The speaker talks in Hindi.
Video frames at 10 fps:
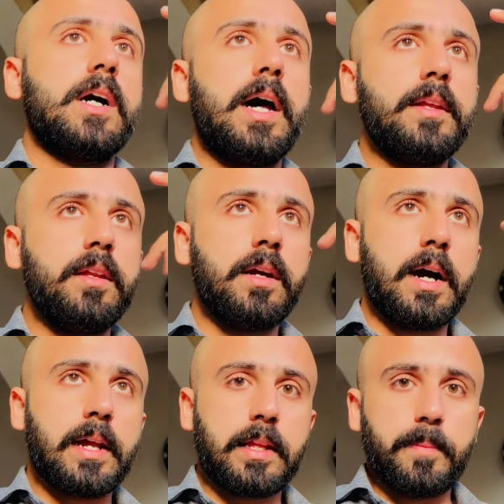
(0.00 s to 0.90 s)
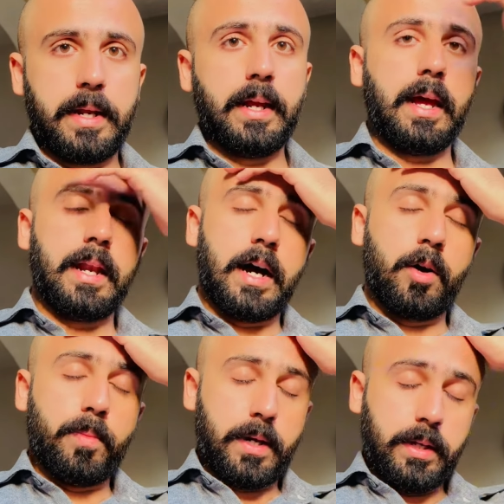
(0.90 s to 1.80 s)
चार्ज ही नहीं कर रहा था मैंने क्या
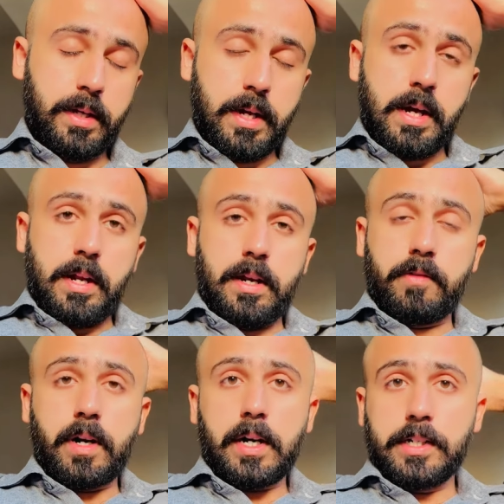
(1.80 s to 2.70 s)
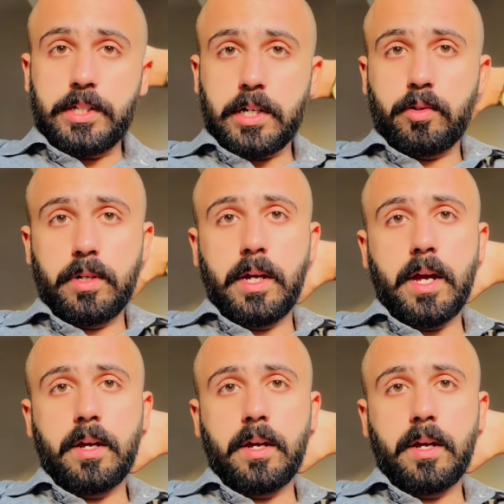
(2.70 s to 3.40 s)
लाओ पाई नवा खर्चा खोल के